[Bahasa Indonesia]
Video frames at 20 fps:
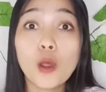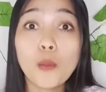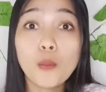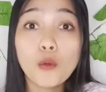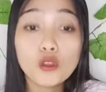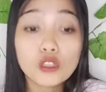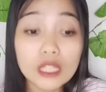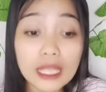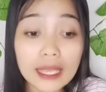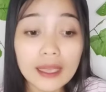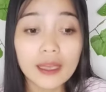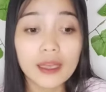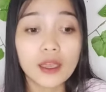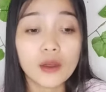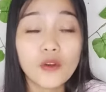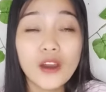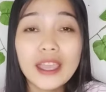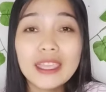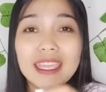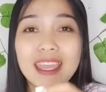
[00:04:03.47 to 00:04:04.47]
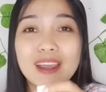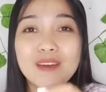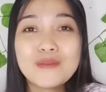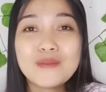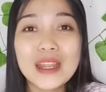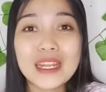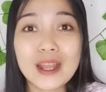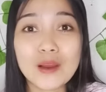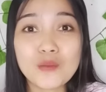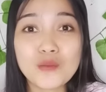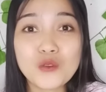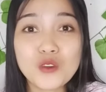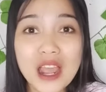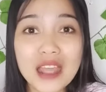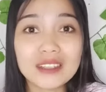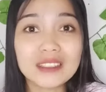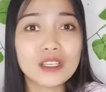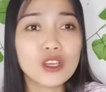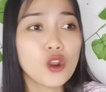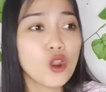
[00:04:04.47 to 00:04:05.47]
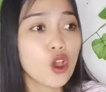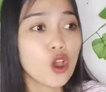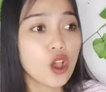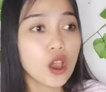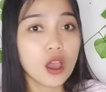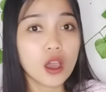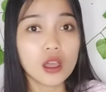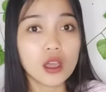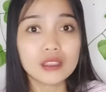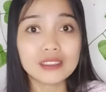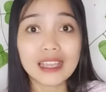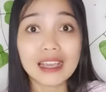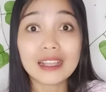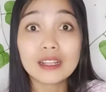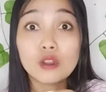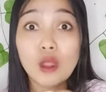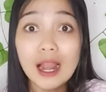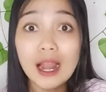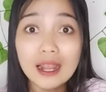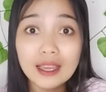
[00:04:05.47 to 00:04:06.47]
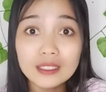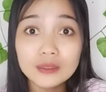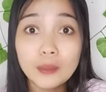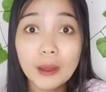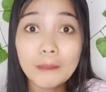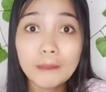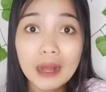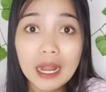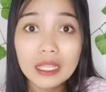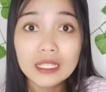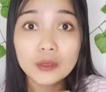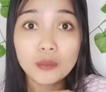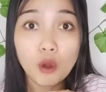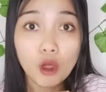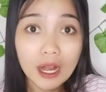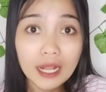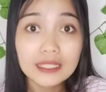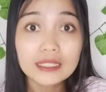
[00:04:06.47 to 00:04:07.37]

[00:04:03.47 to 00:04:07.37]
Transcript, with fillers: poteh padang bulan niku tanggal telulas, 14, 15